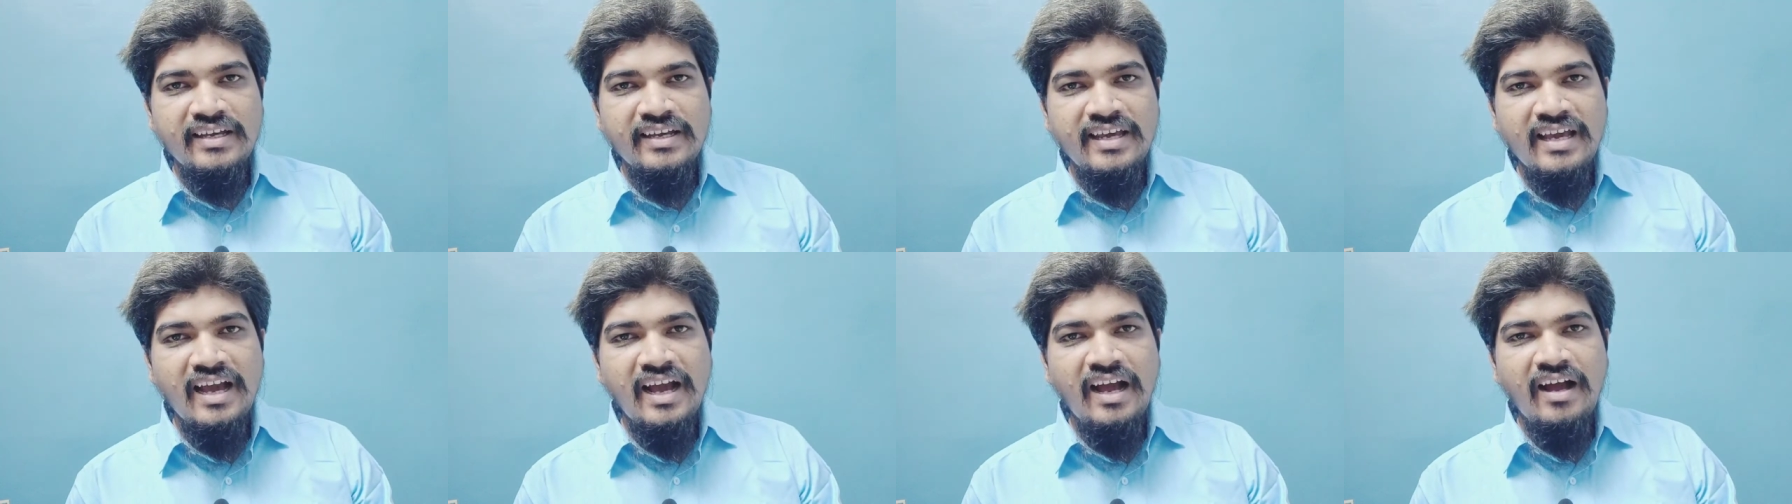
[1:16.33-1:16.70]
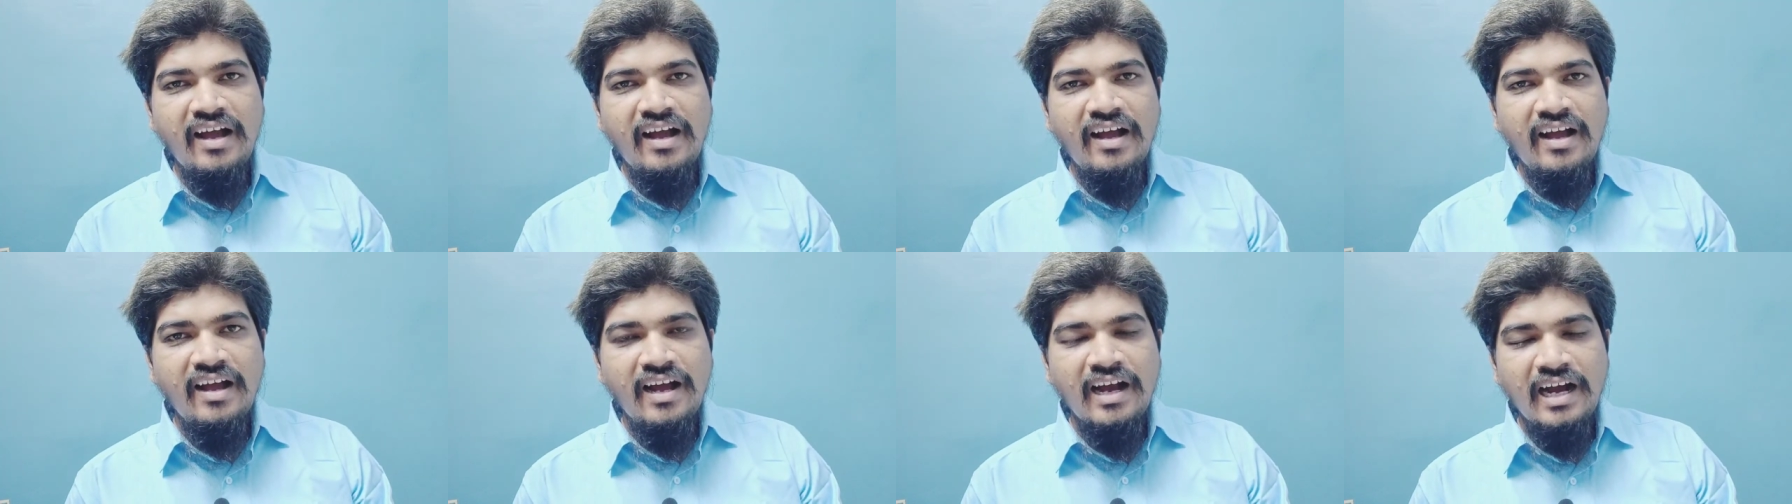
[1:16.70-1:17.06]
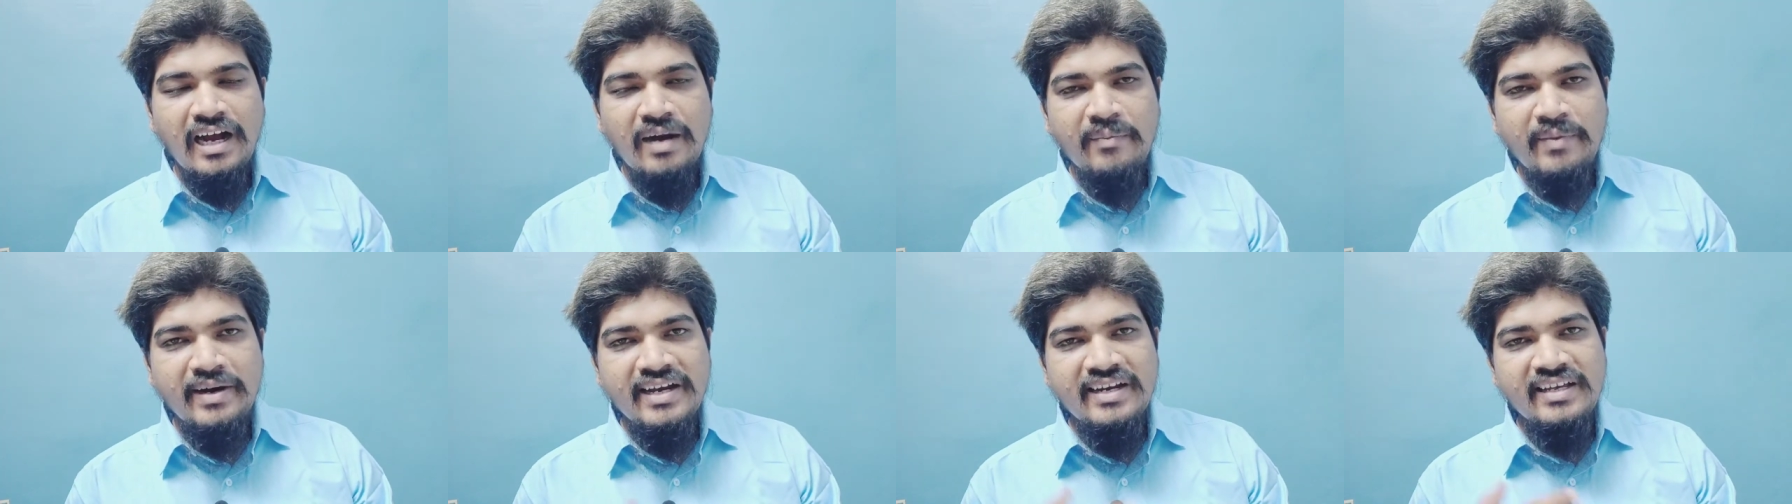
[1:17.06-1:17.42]
क्या
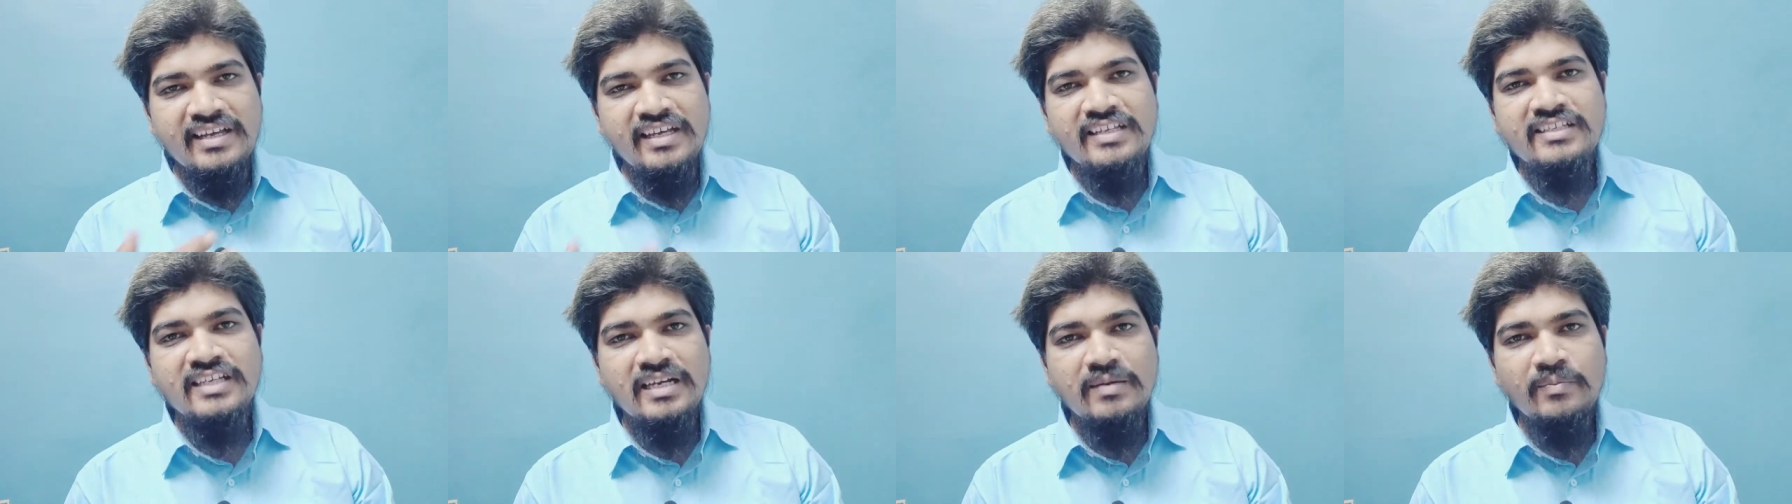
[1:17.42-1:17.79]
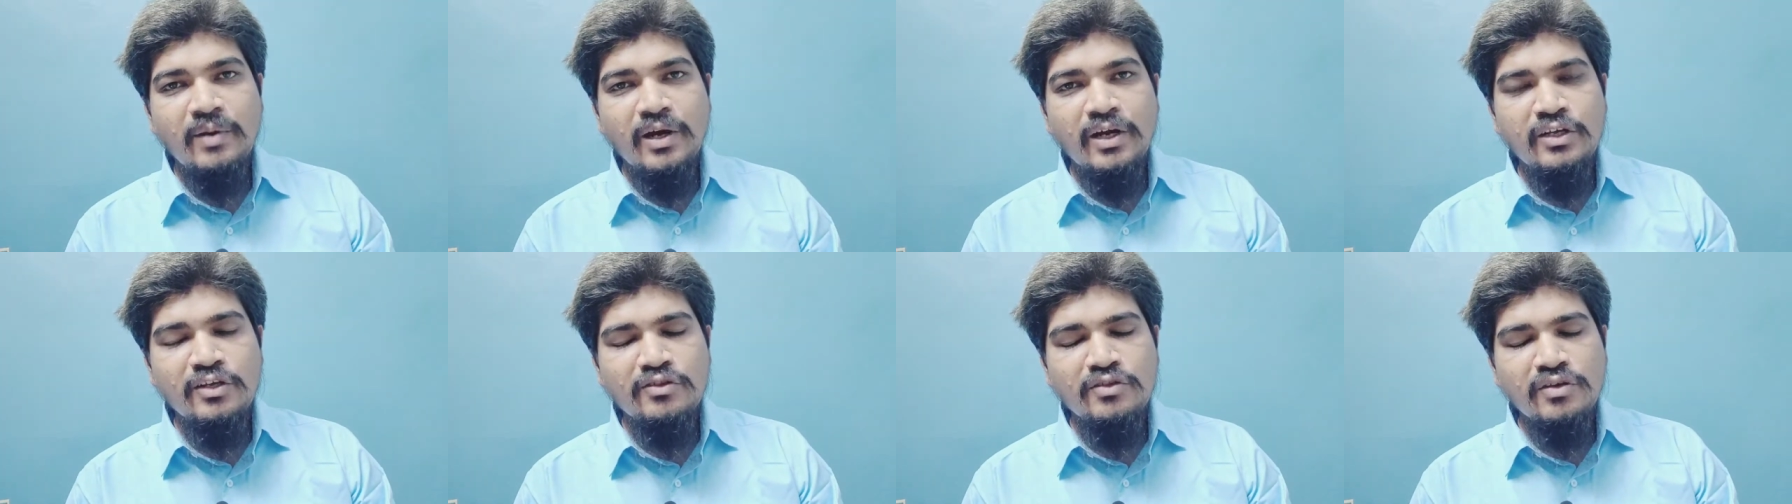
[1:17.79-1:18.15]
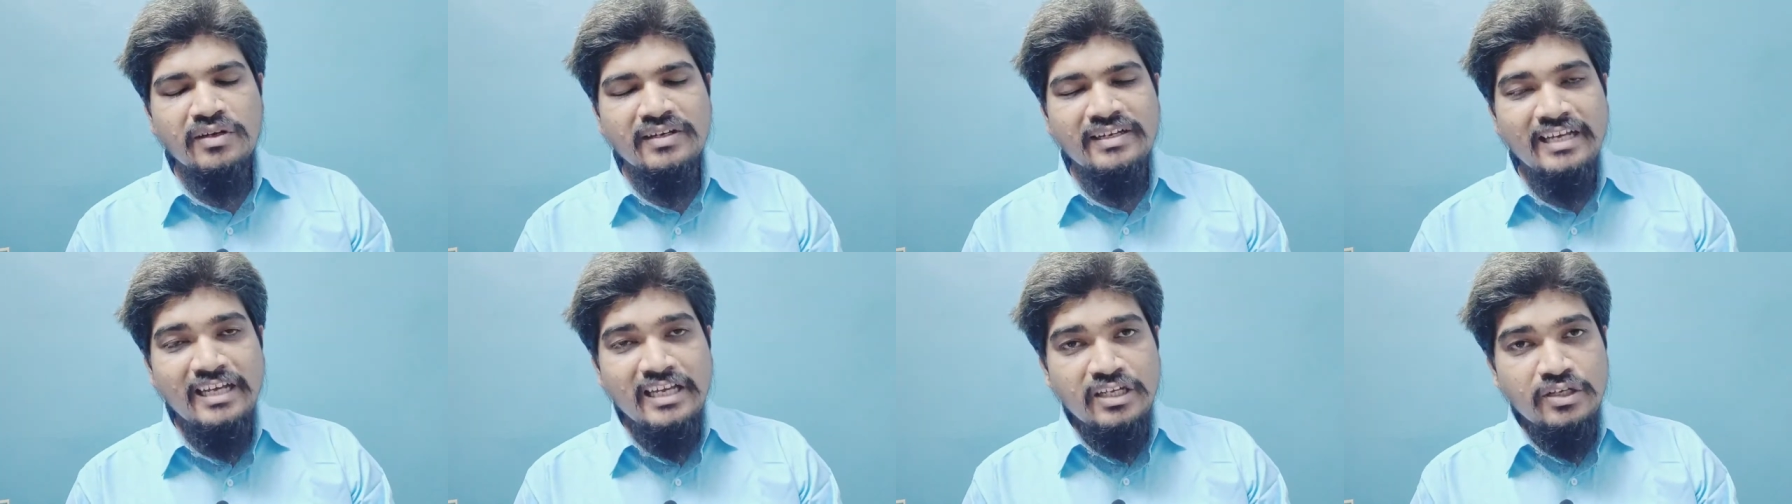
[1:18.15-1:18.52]
हमारे किसान भाइयों
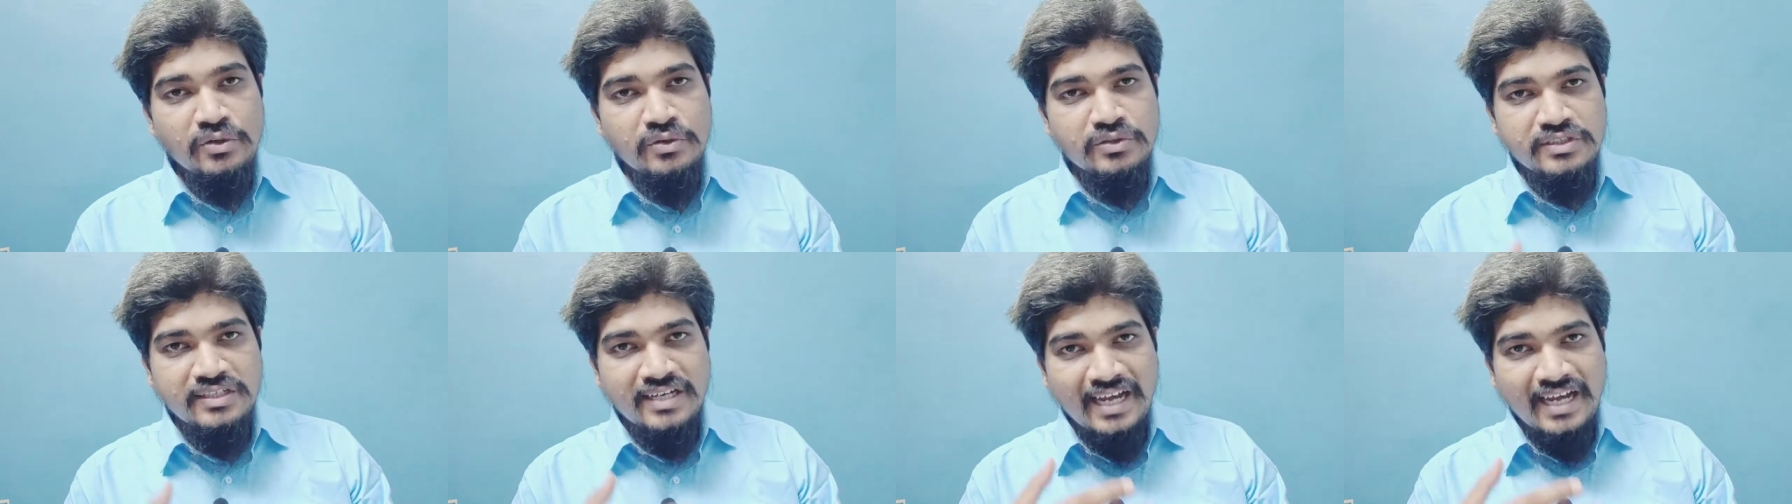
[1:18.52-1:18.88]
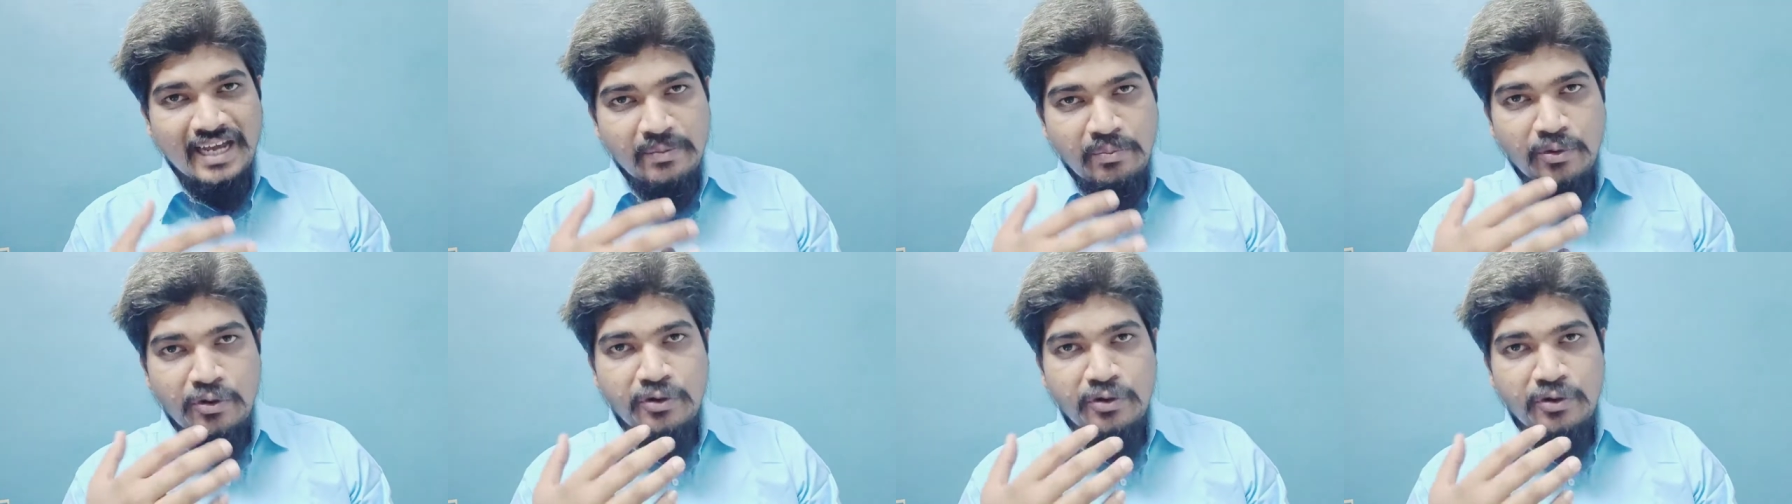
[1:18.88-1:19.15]
तक तो ये योजनाएं